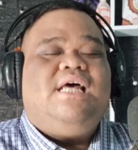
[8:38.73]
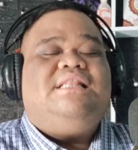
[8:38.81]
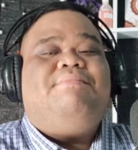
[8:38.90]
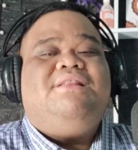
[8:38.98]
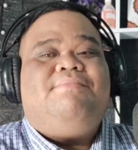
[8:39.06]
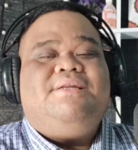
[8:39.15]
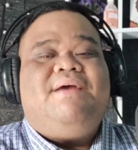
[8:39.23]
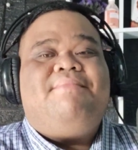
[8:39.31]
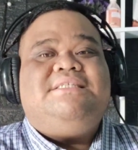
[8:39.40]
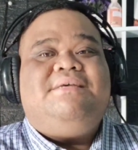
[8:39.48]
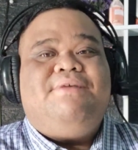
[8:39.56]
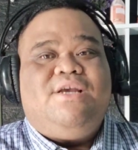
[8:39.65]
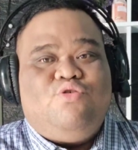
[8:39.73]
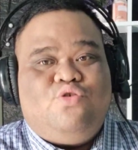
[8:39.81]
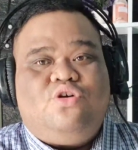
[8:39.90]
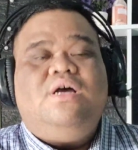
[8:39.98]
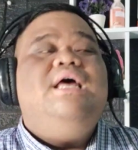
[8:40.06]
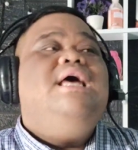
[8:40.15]
Nah teman-teman yang masih
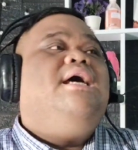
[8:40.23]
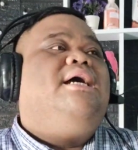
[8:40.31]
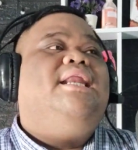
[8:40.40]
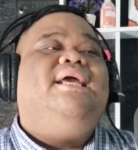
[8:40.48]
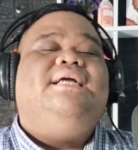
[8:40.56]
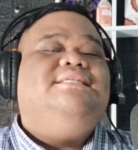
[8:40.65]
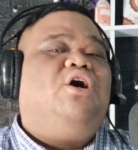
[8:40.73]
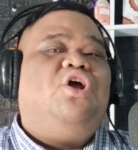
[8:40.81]
bingung, klik aja